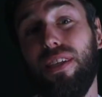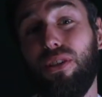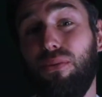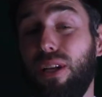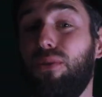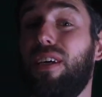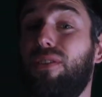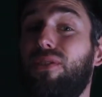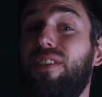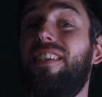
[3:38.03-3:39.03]
sexuelles d'une
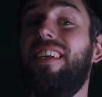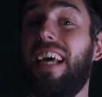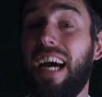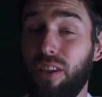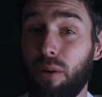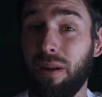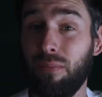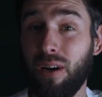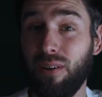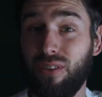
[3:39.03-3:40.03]
intensité
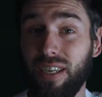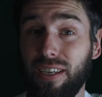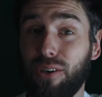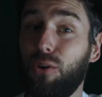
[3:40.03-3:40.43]
anormalement élevée,